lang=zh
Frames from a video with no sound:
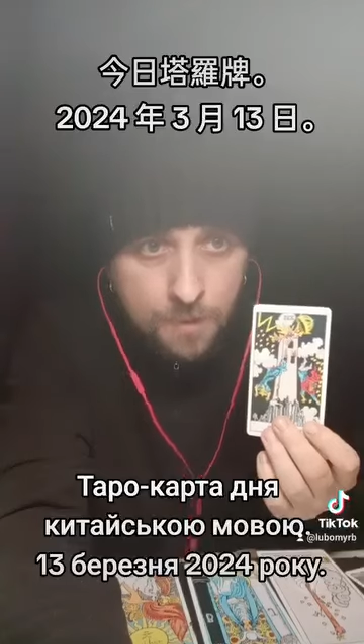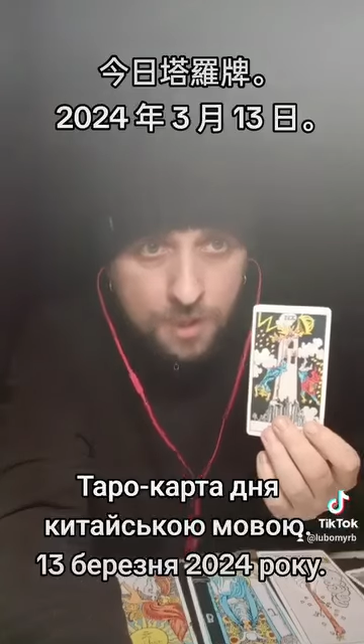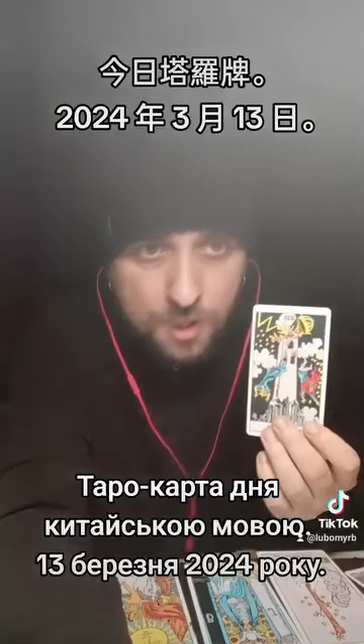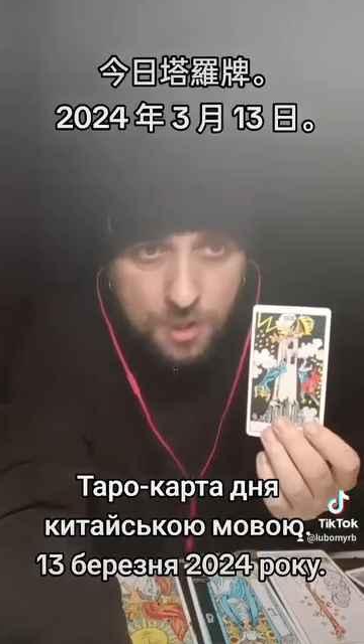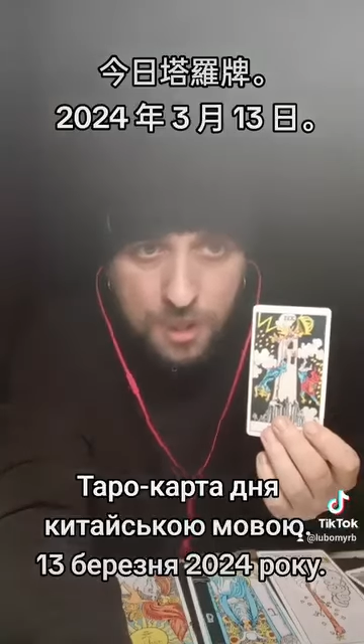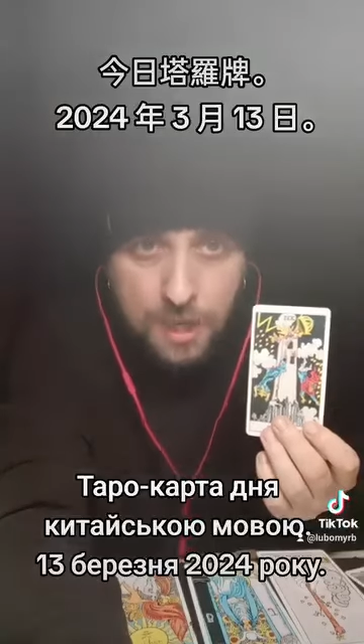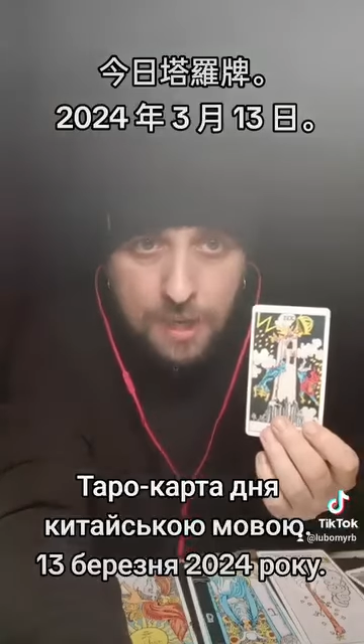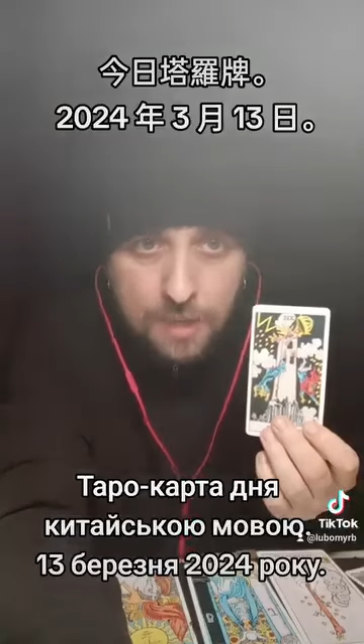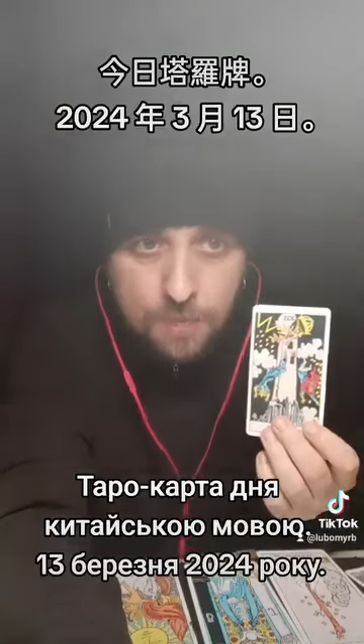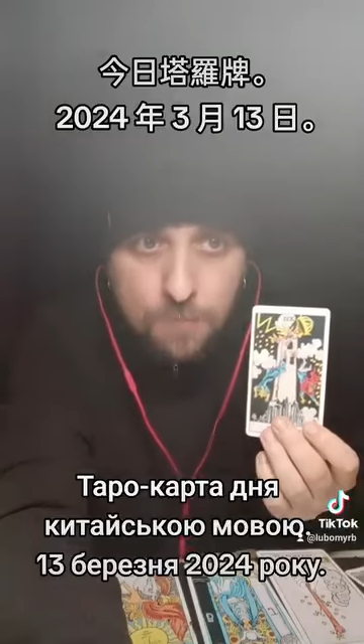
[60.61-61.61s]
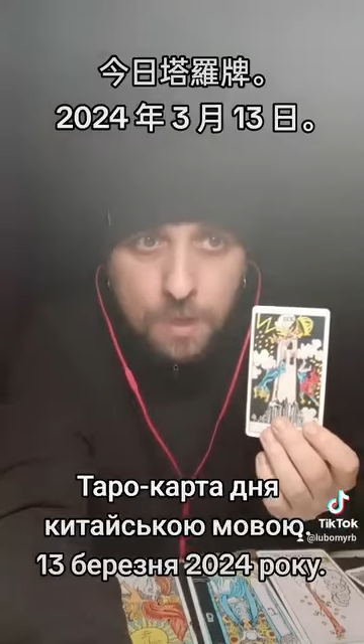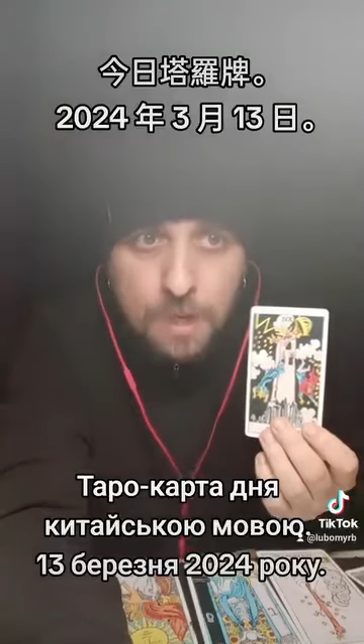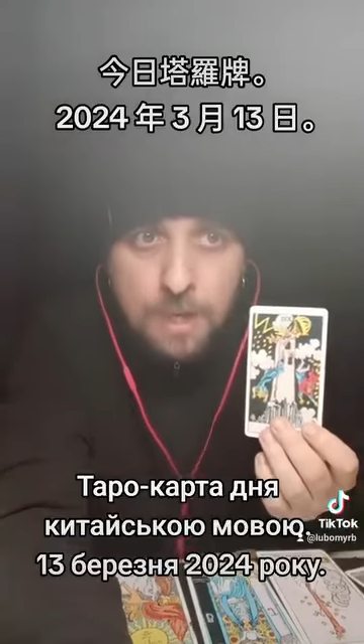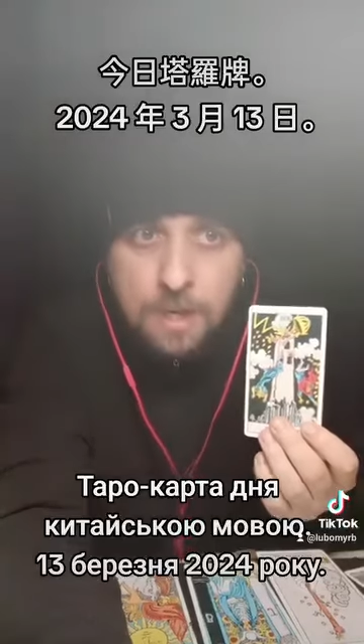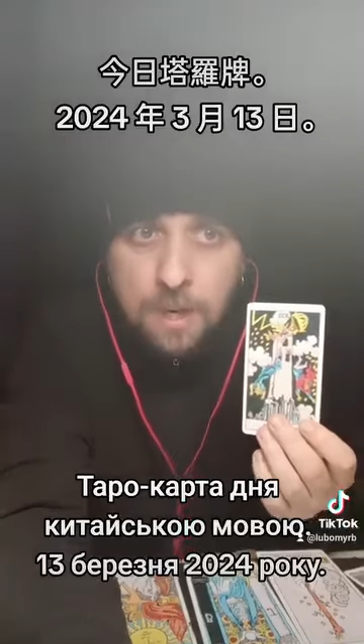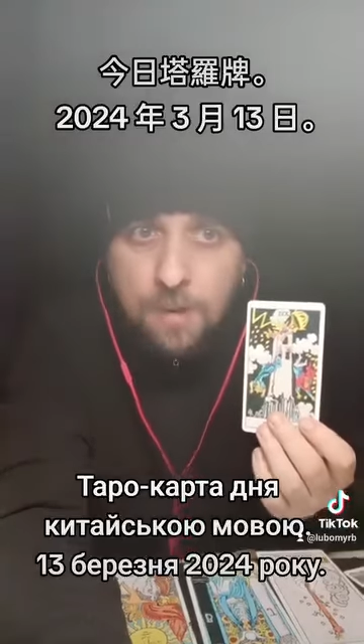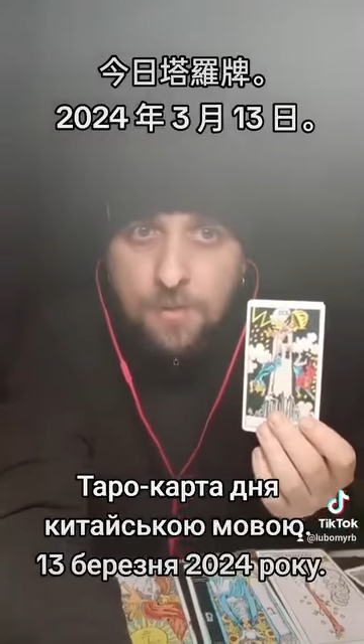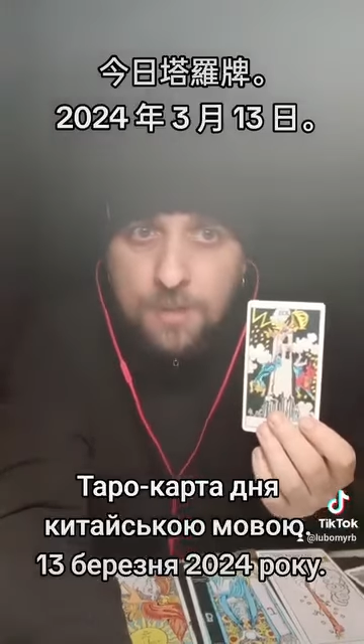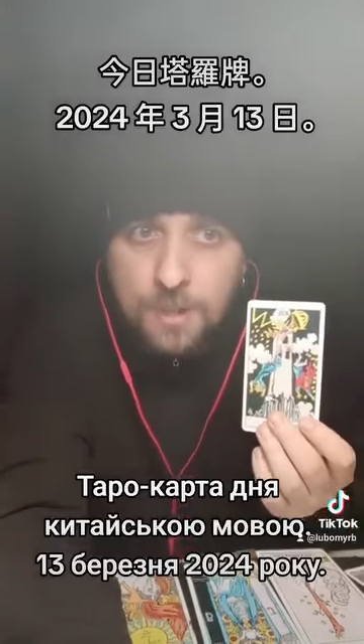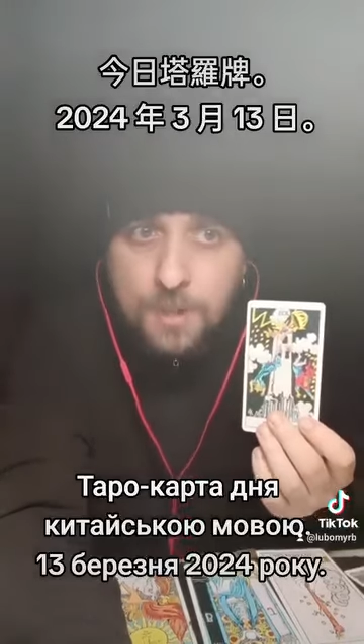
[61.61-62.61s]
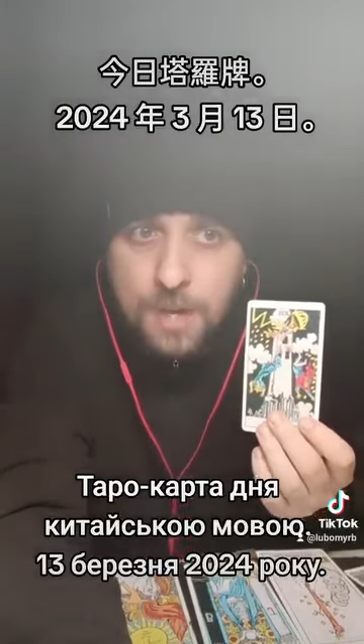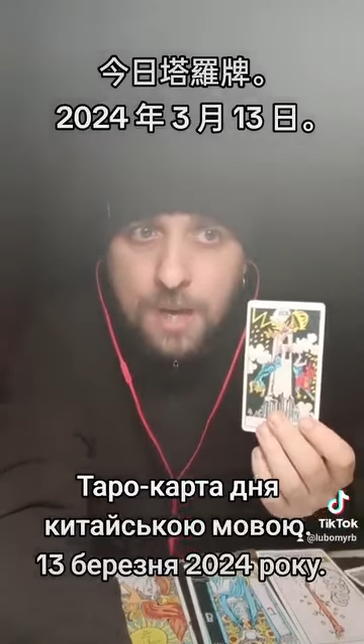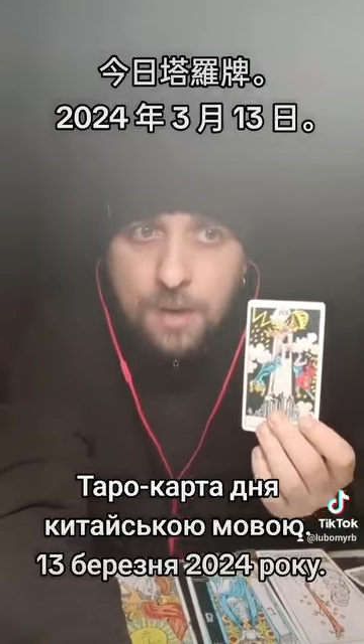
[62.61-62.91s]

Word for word: 黑暗的时期将会结束，